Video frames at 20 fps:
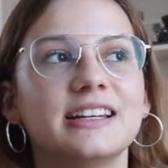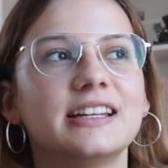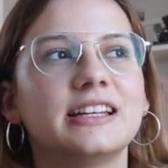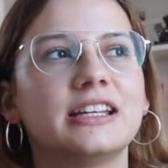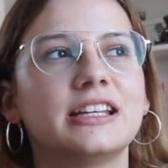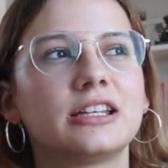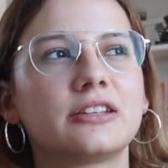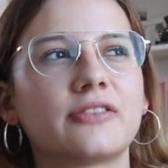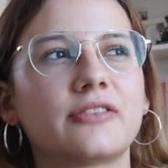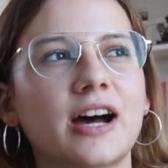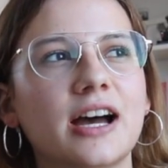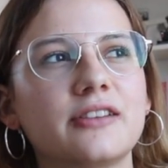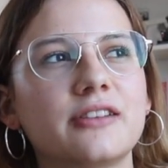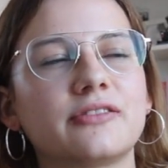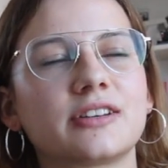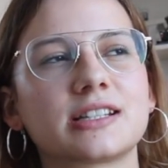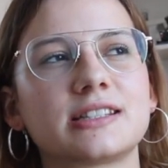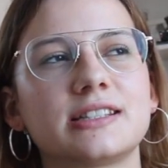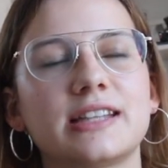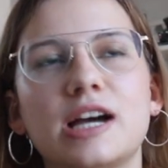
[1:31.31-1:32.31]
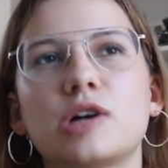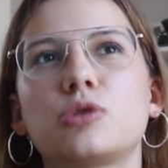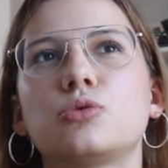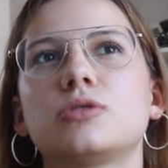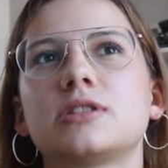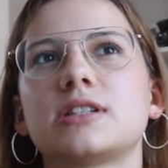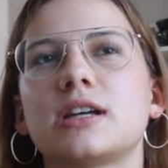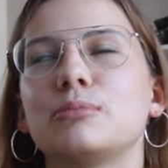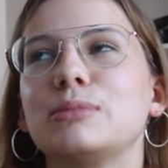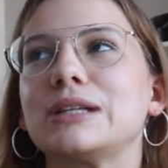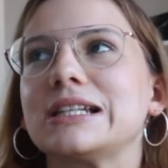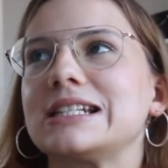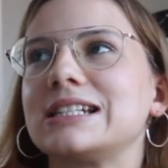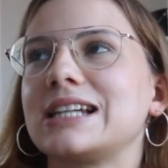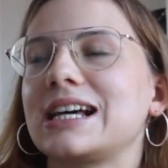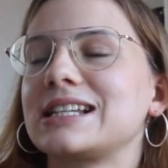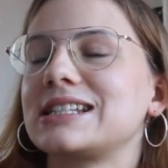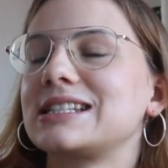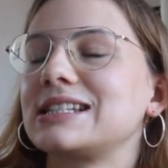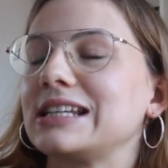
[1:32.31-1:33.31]
ich fahre einfach sehr gut damit,
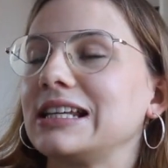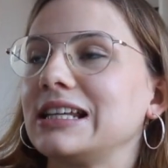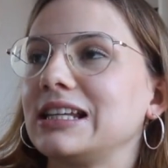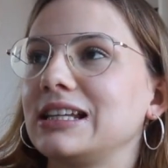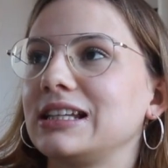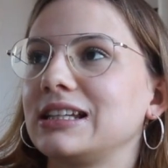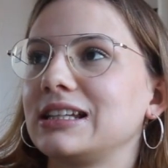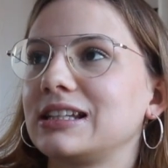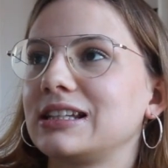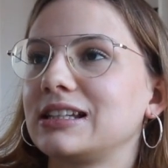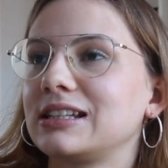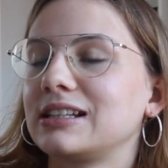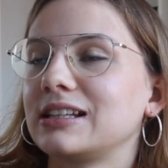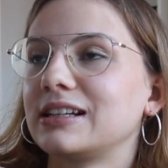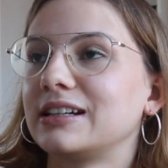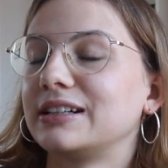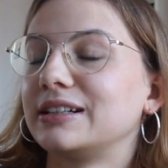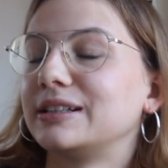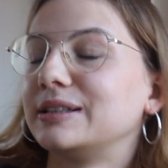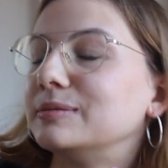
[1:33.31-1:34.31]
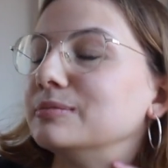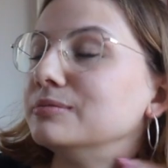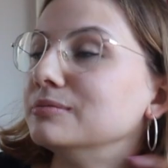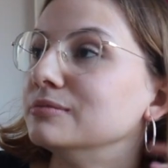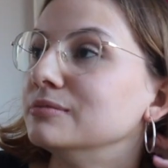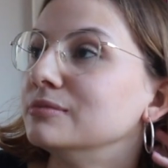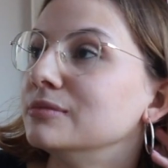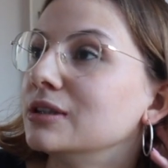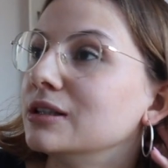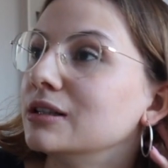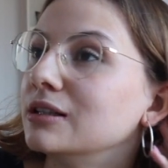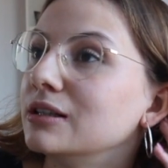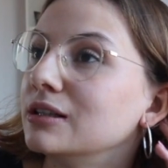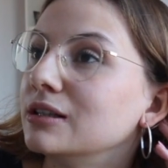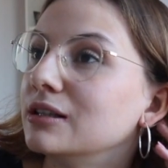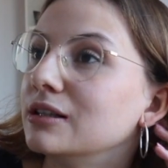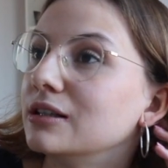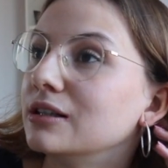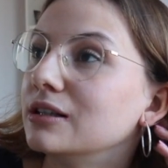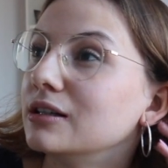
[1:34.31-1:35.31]
dass ich ähm,
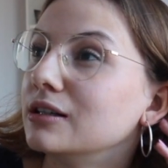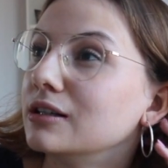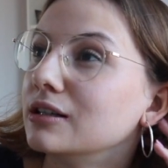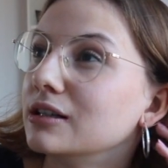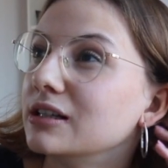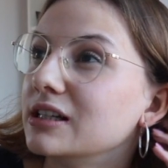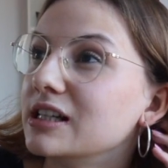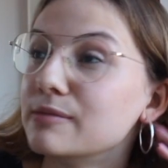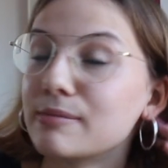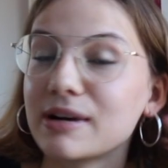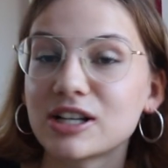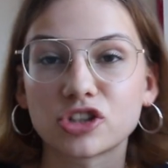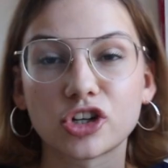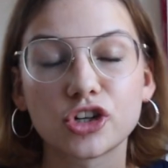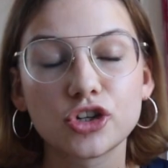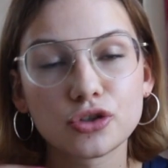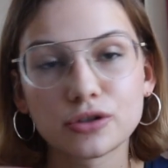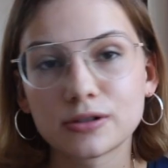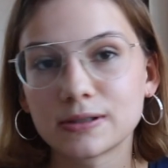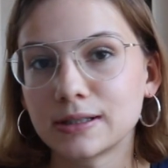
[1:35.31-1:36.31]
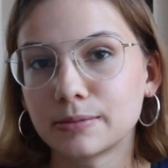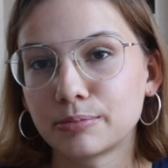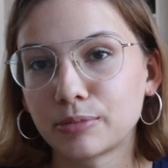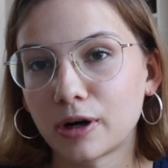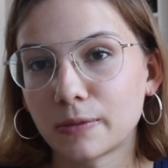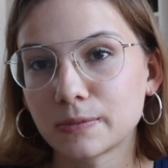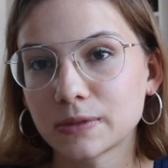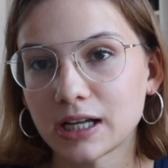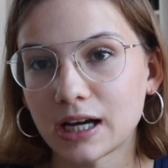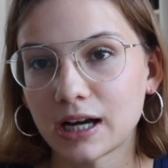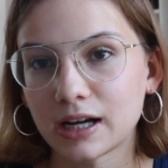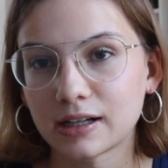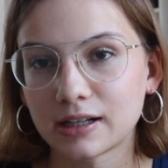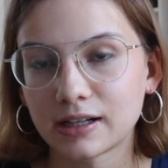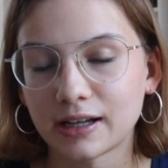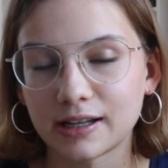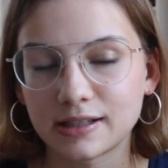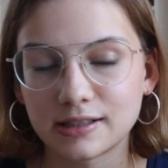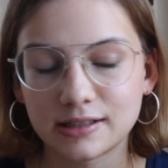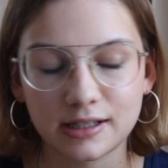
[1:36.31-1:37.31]
immer sonnenschutz trage.
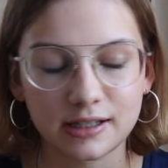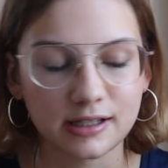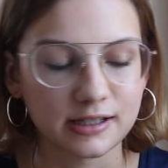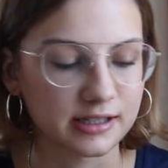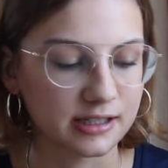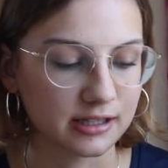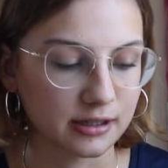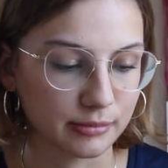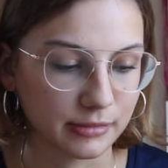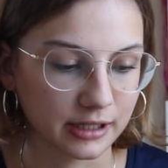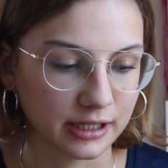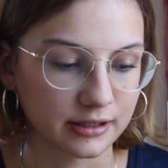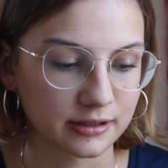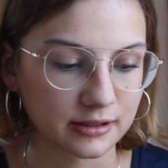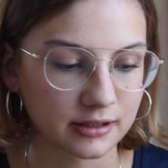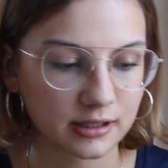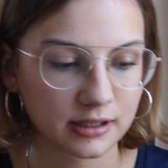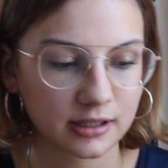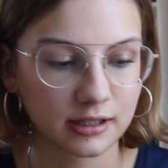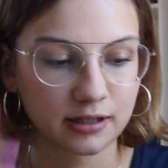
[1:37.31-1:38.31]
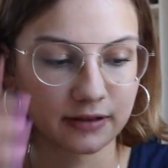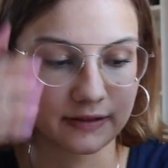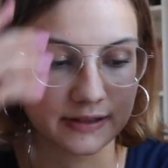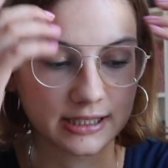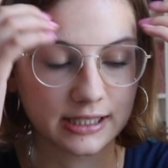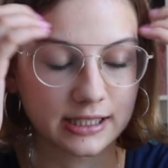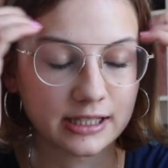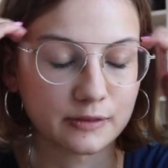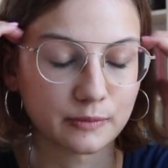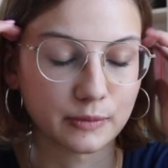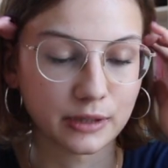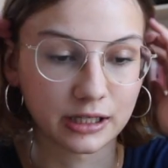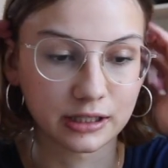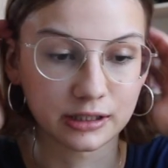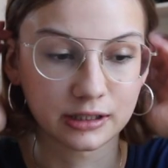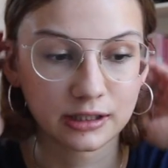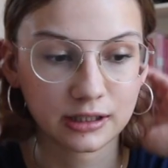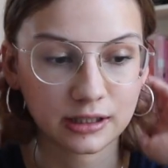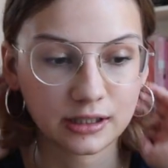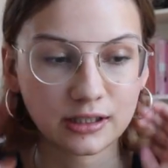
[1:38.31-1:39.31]
Kennt ihr, ist ja mein, was ich immer,
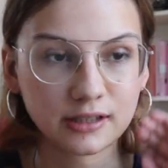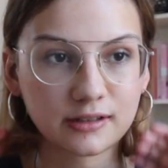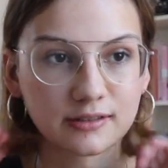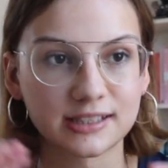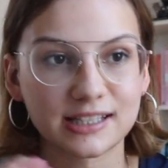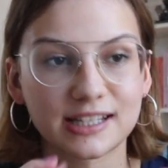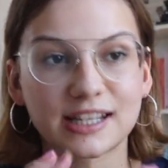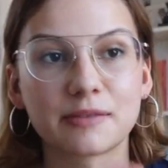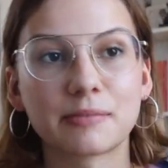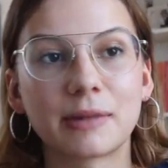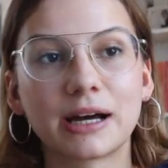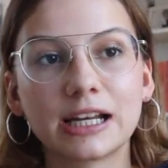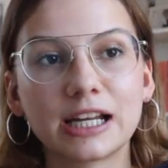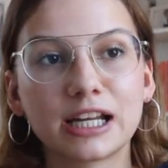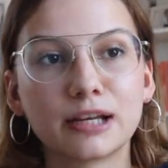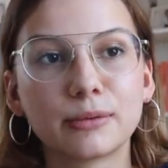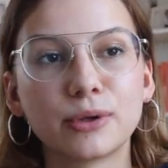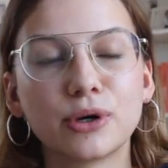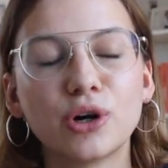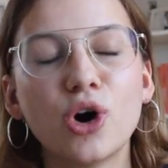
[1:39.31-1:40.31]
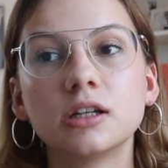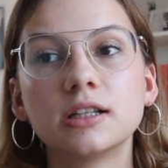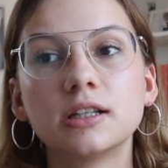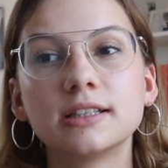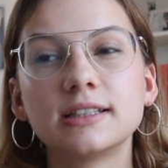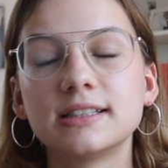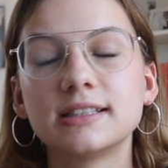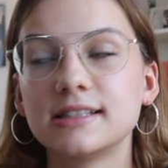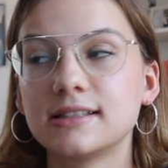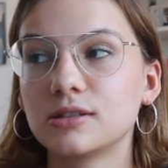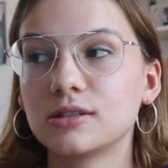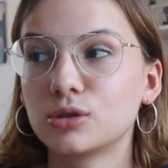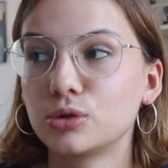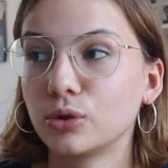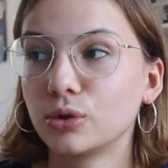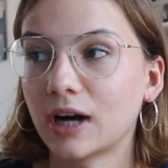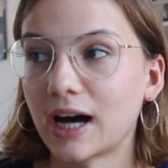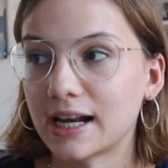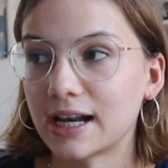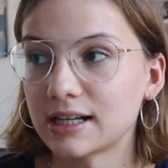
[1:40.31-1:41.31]
was ich immer nehme. Dieses
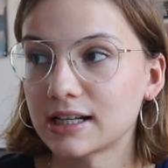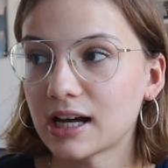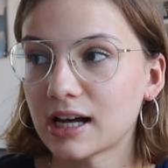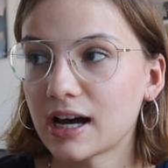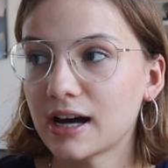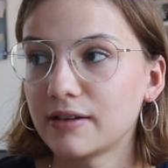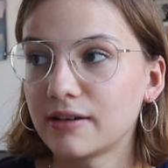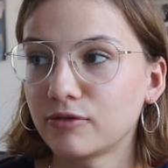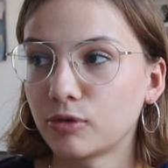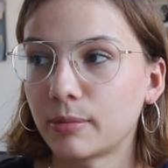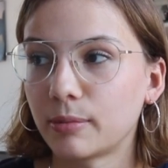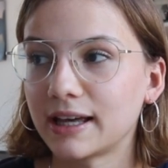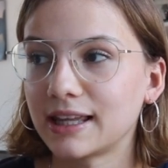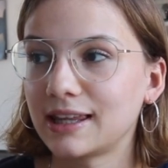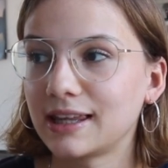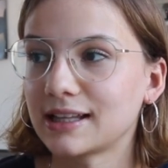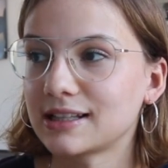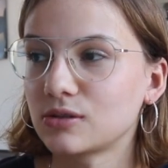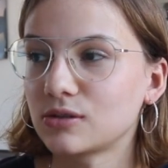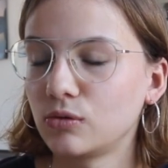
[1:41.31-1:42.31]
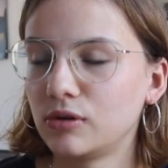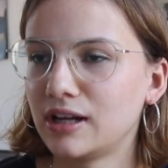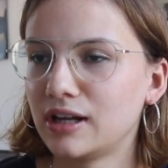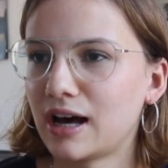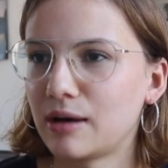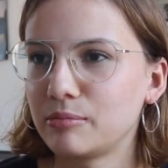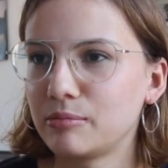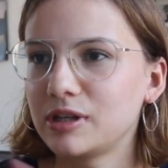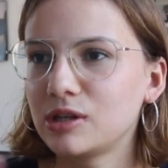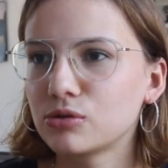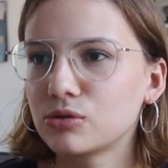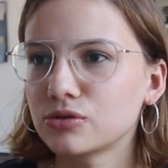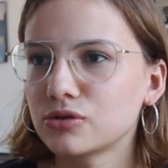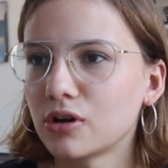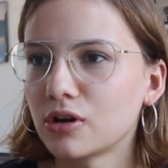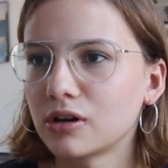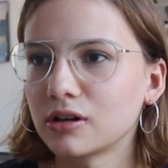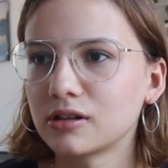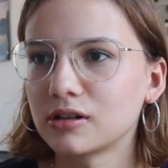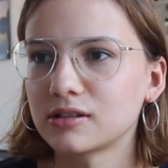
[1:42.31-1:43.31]
Lyranda, wobei ich jetzt so eine
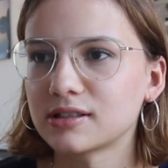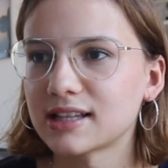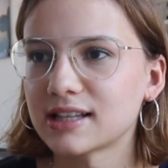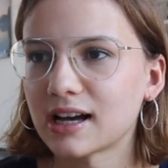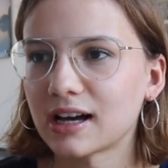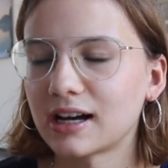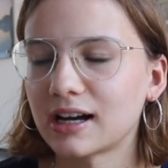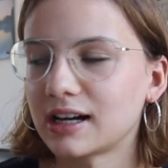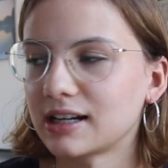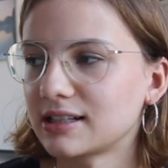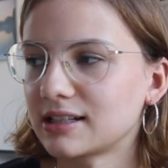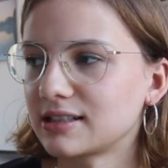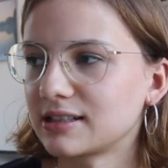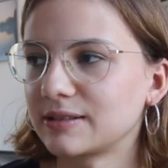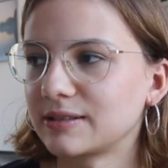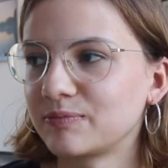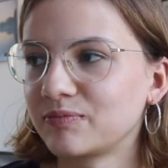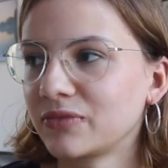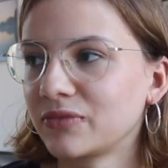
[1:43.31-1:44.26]
Aminosäure-Sache hatte.